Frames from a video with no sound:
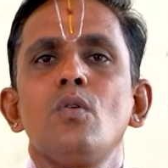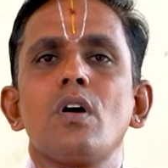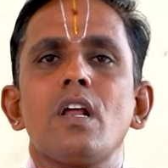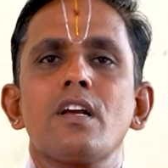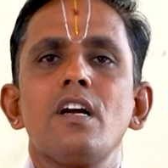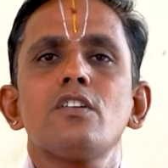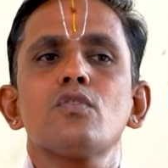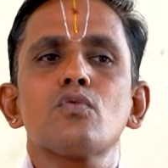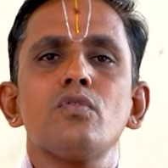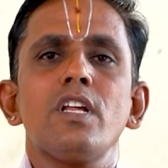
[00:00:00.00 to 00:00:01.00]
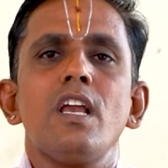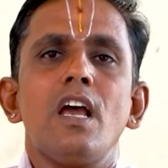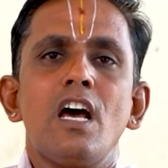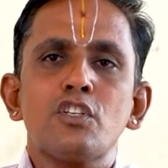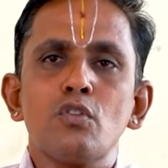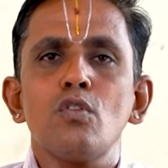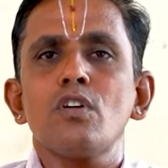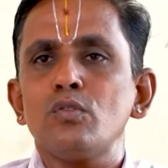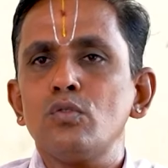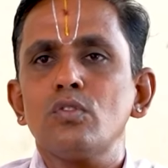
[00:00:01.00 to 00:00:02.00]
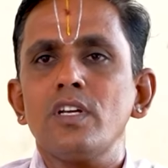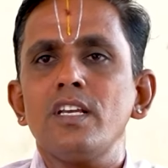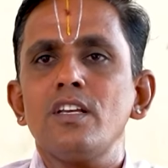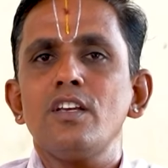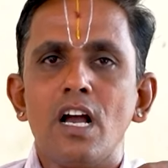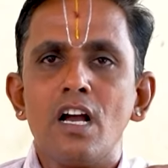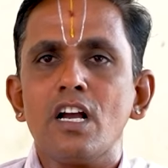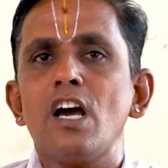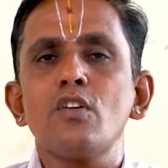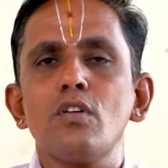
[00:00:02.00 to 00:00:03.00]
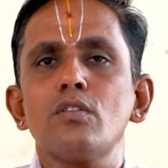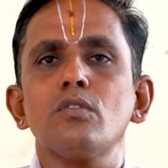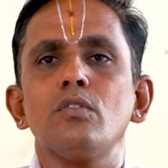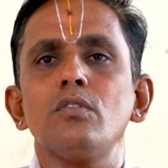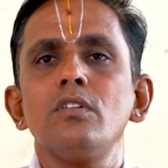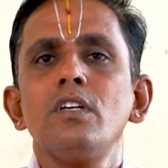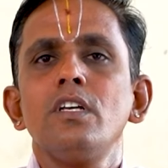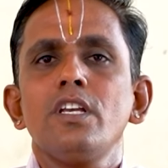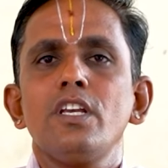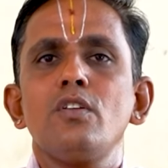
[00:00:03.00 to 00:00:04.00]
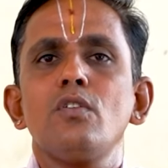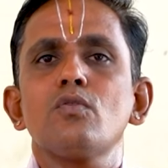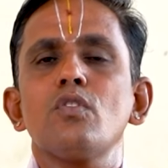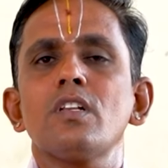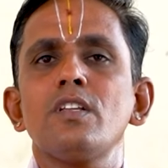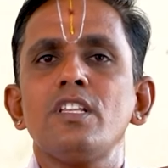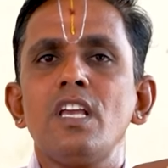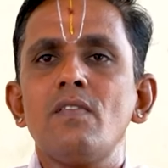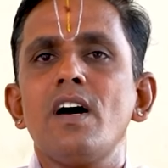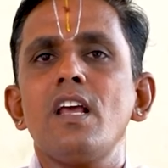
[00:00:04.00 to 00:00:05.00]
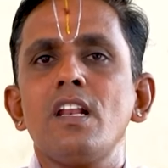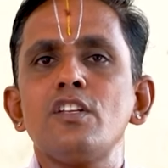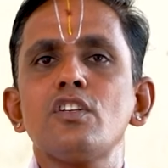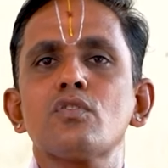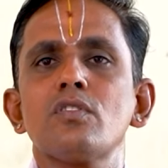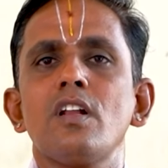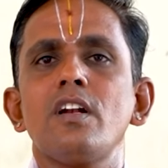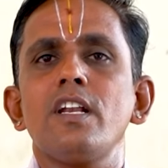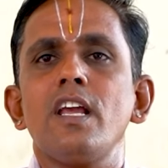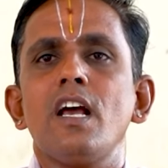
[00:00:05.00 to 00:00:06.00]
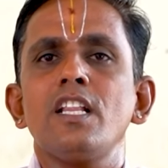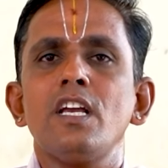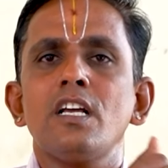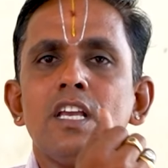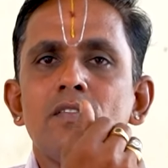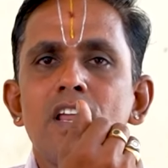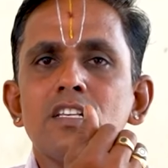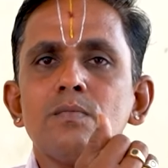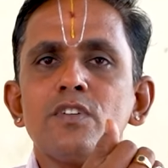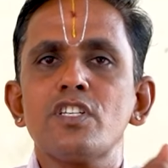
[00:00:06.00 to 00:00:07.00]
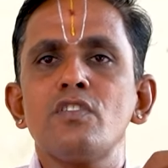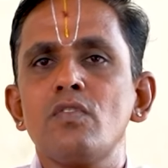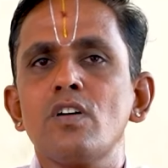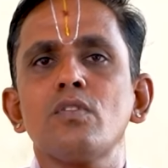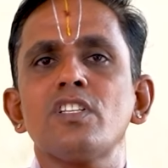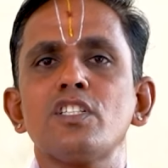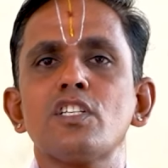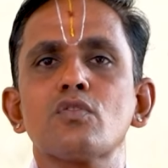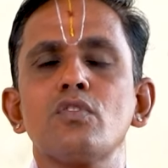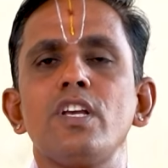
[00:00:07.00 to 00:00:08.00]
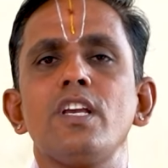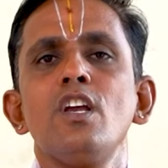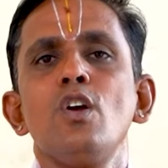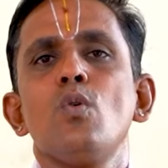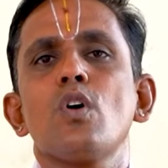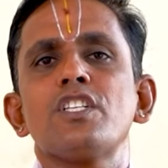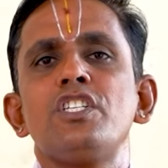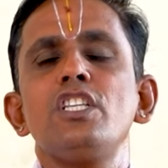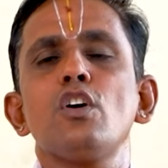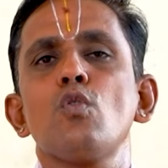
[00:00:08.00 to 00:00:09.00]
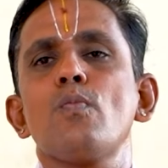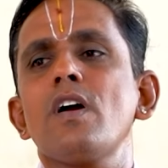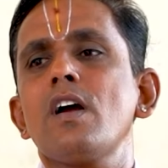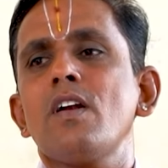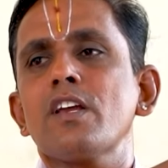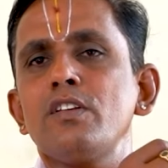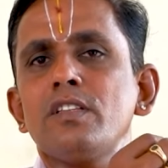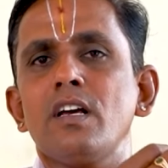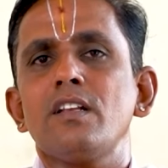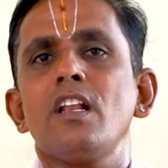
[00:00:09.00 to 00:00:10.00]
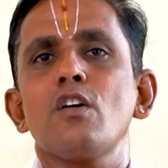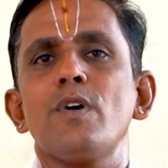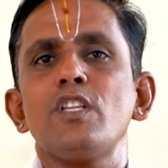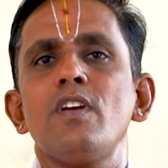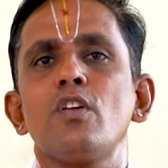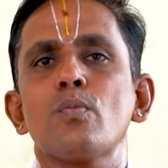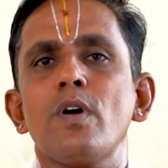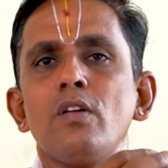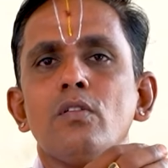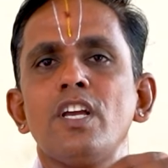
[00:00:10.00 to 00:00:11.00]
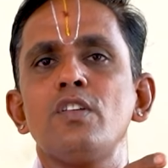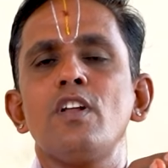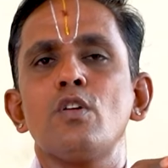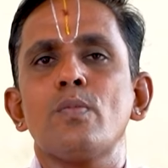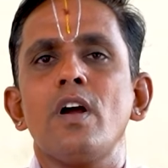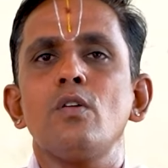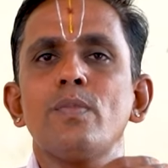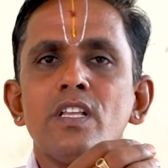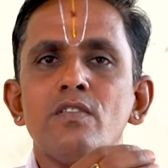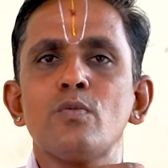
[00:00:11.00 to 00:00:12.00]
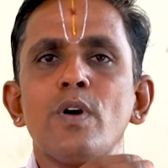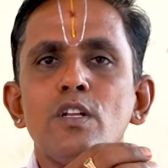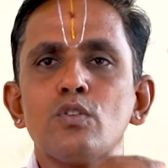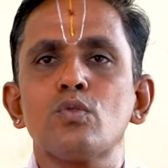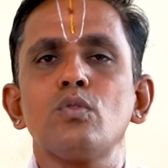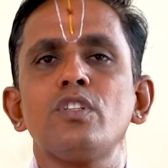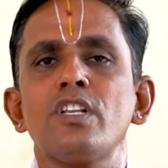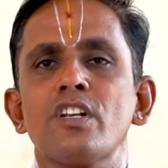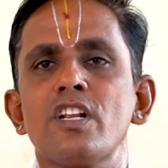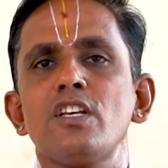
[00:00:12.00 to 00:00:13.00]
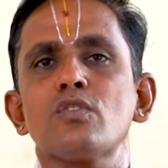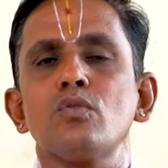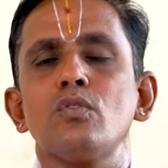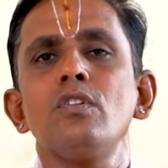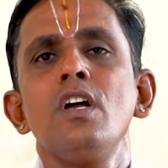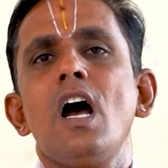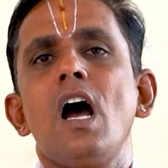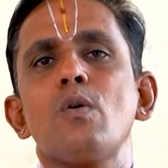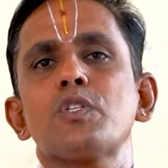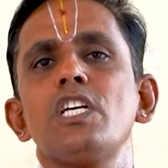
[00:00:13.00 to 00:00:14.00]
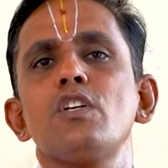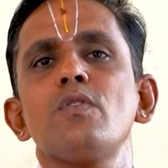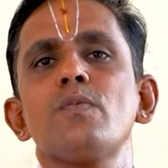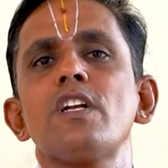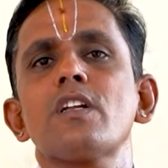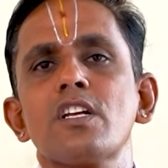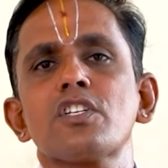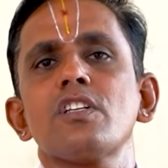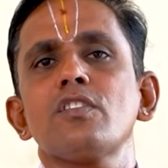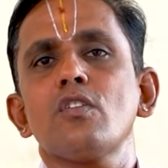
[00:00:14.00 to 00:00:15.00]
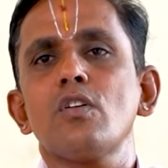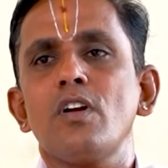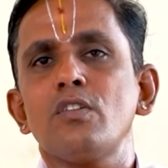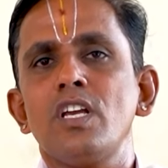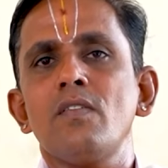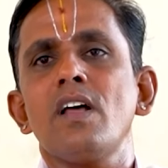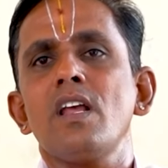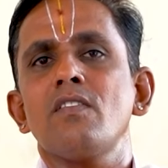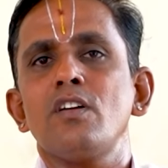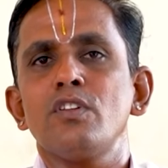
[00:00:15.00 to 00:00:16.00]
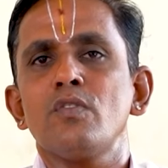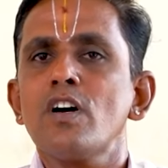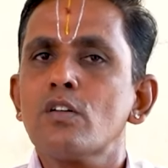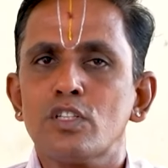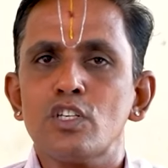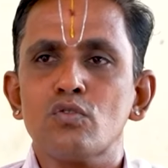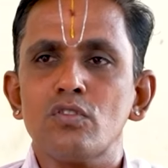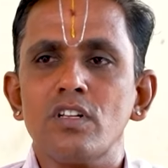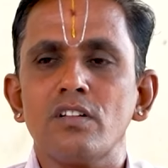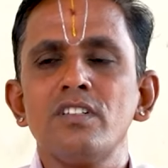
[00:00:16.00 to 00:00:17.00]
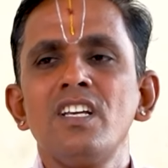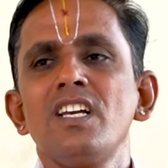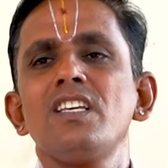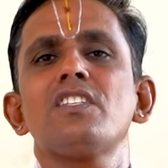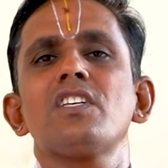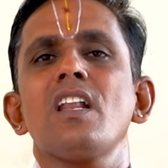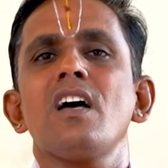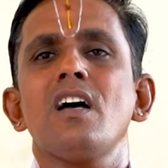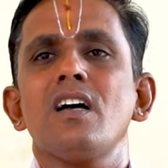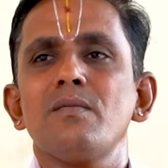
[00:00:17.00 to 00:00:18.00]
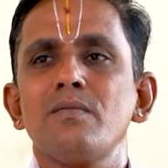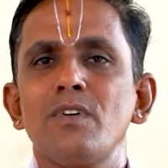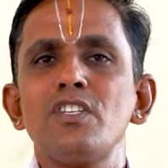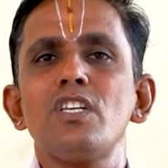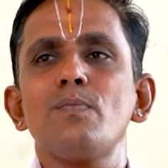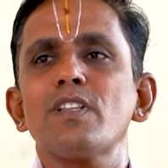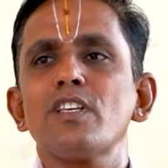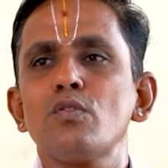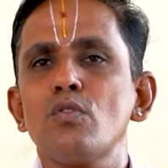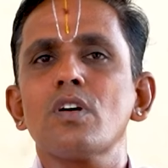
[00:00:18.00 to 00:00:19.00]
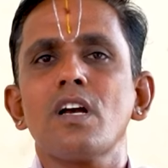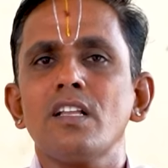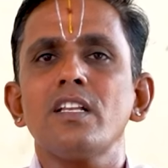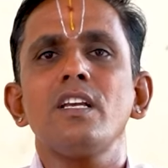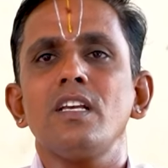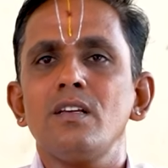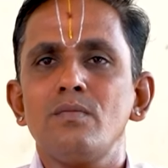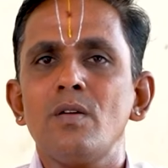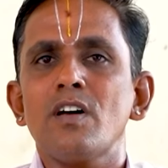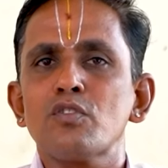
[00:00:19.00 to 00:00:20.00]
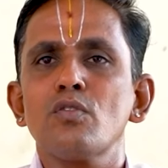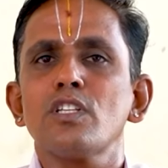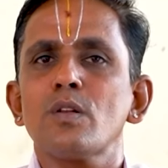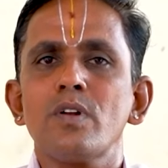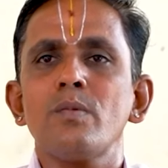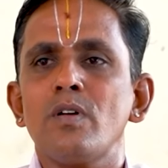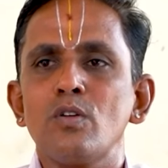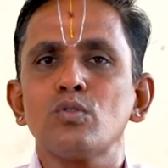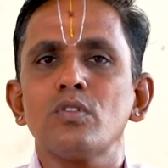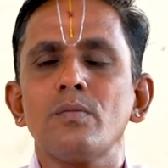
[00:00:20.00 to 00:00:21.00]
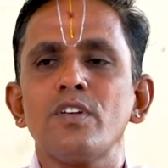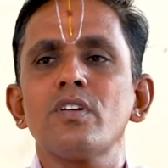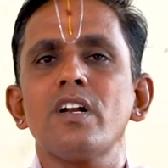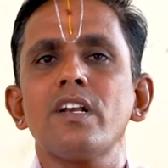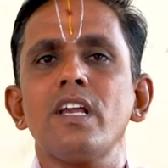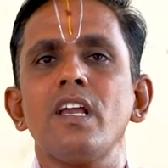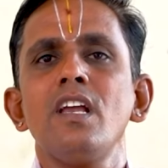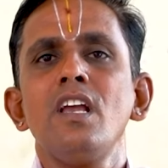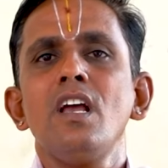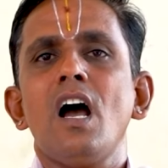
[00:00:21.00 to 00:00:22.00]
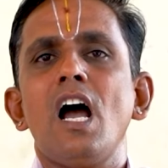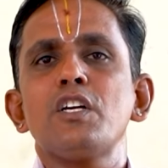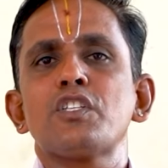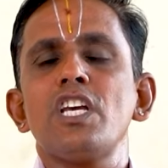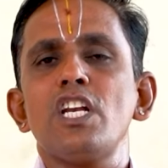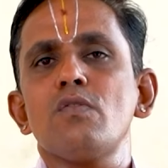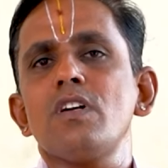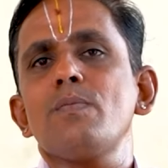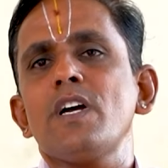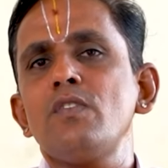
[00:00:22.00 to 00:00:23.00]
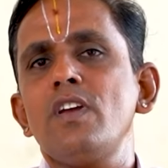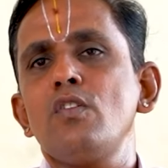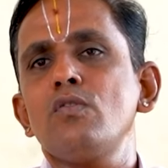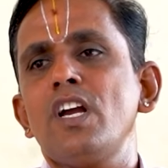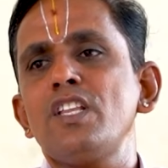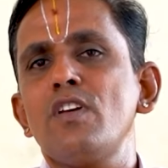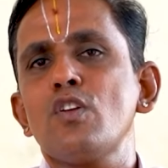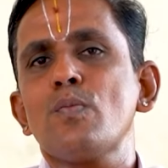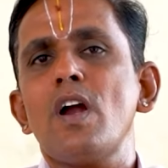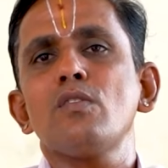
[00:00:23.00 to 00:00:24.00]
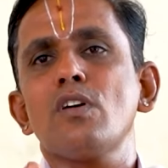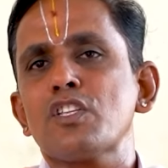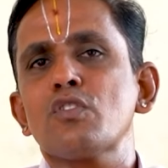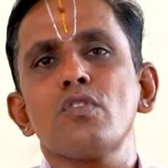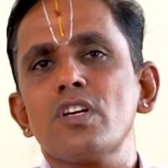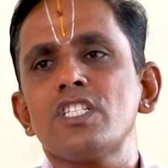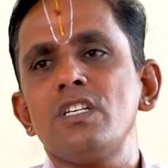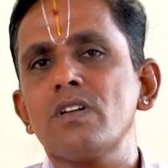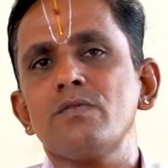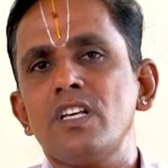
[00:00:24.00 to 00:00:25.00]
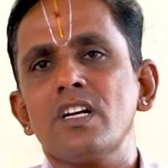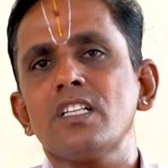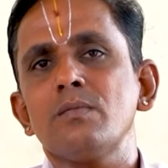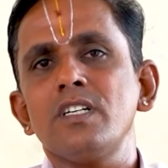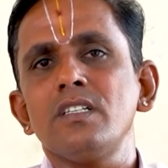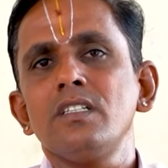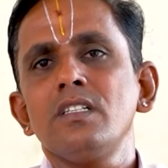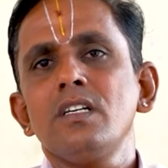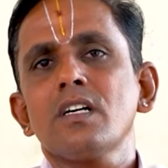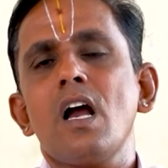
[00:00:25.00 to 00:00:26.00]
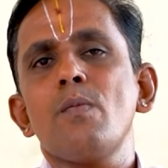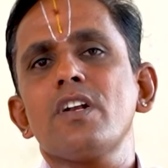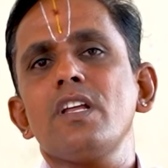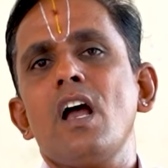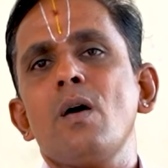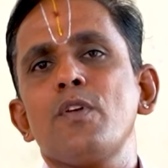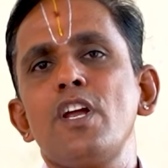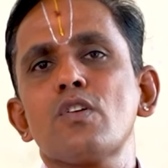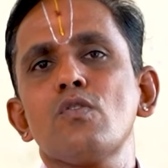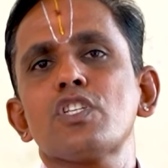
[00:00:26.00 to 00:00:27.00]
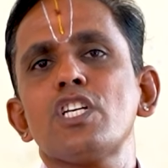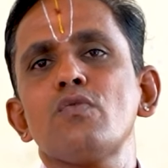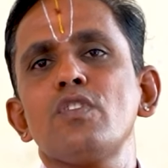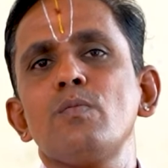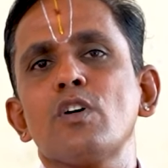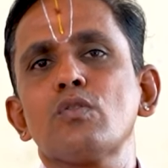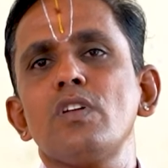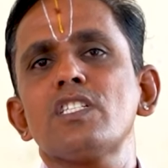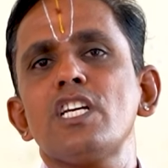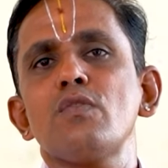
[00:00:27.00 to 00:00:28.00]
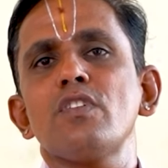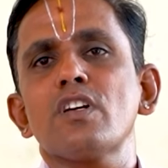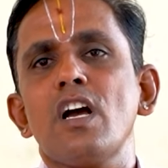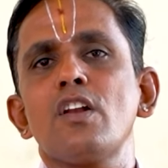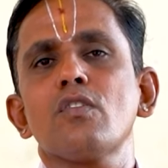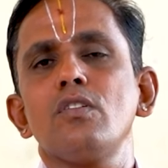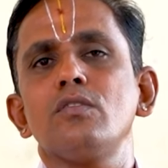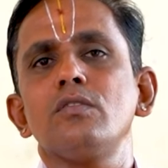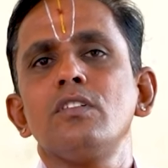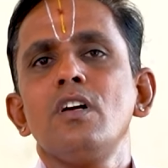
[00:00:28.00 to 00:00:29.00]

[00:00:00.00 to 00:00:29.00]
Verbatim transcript: ఒక రకంగా చూసుకుంటే అర్చకులకు అందుతున్నాయి ఆ కానుకలతో ఈరోజు కొన్ని దేవాలయాలు ఏం చేస్తున్నానంటే అది ఆ దేవాలయాలకు సంబంధించిన నిర్వాహకులు తీసేసుకుని ఒక జీత రూపంగా వాళ్ళ కింద నెలకు పదివేల రూపాయలు ఐదు వేల రూపాయలు పదిహేను రూపాయలు ఇస్తూ దీన్ని నిర్ణయిస్తూ ఆ వచ్చేటువంటి ప్లేట్ కనెక్షన్ అంతా కూడా వాళ్ళు దేవాలయం వాళ్ళు నిర్వాహకులు తీసుకుంటున్నారు ఇది చాలా మంచి పద్ధతి కూడా కాదని మేము అర్చకుల తరఫున మేము అడుగుతున్నాం ఎందుకంటే ఆ ఇచ్చేటువంటి పదివేలు ఐదు వేల రూపాయలతో అర్చకుని జీవనం జరగదమ్మా కాబట్టి ఆ ప్లేట్లో వచ్చేటువంటి భక్తులు వేసేటువంటి కానుకలు